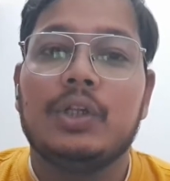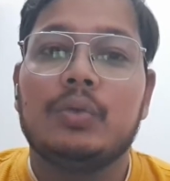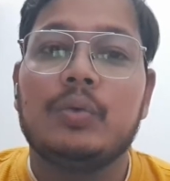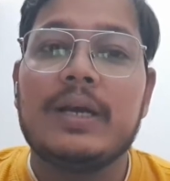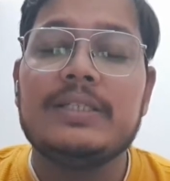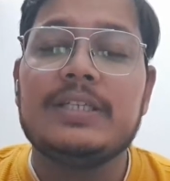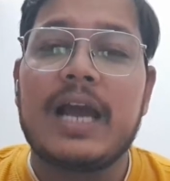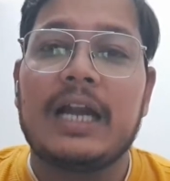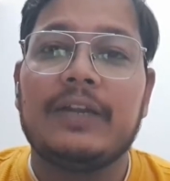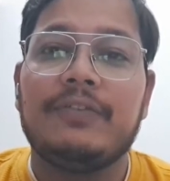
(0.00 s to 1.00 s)
तो गाइज ये
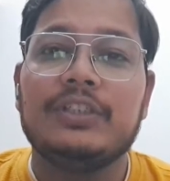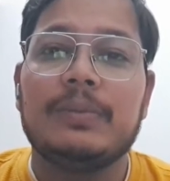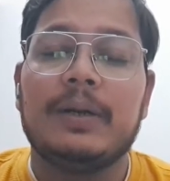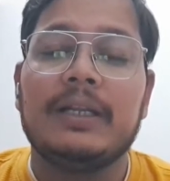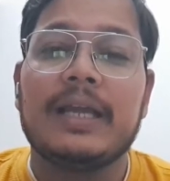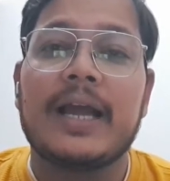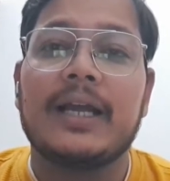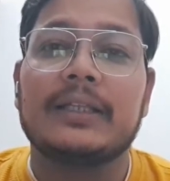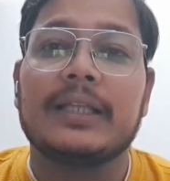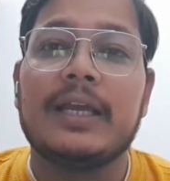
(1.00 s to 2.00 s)
आर्टिफिशियल ब्लड क्या
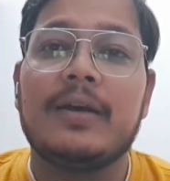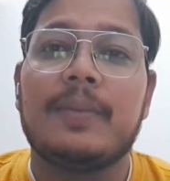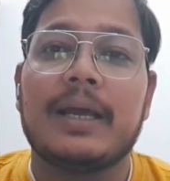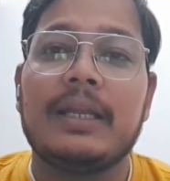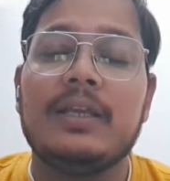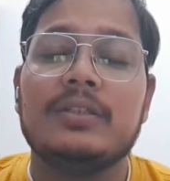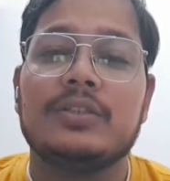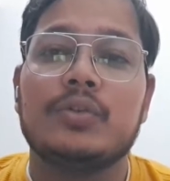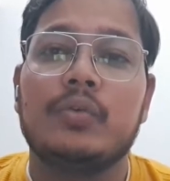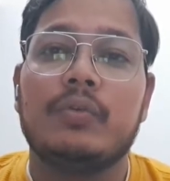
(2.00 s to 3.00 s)
करता है हमारे
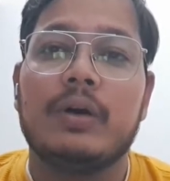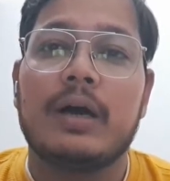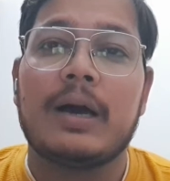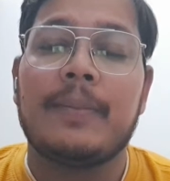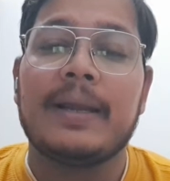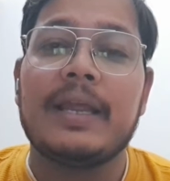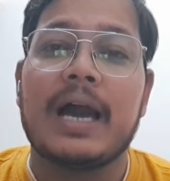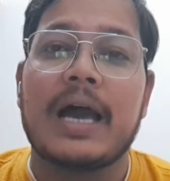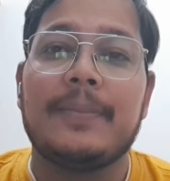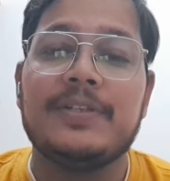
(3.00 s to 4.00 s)
जो हमारे
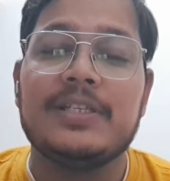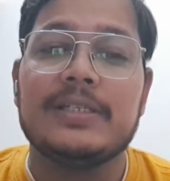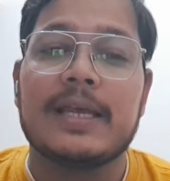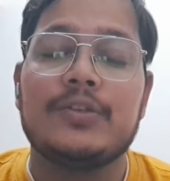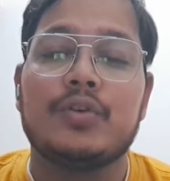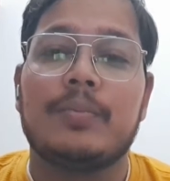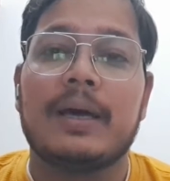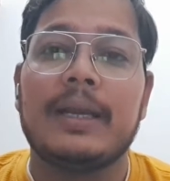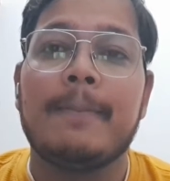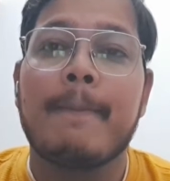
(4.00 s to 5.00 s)
आरबीसीज है जो
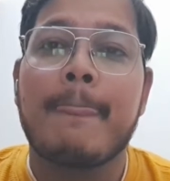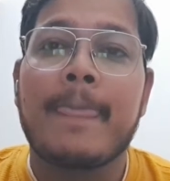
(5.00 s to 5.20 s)
हमारी